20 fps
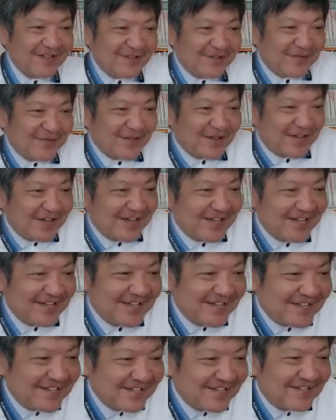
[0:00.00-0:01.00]
読めへん。
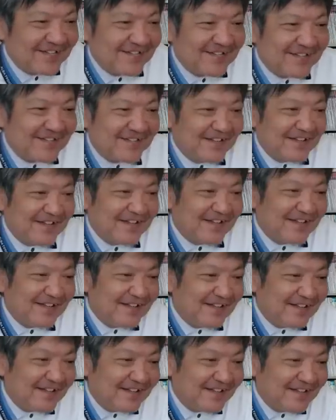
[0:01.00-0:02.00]

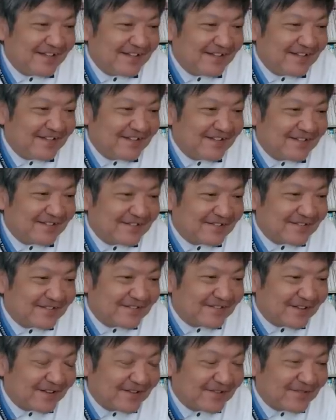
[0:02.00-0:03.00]

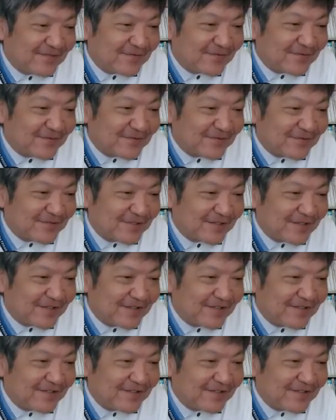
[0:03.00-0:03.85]
えー、なんて思うよ、これね。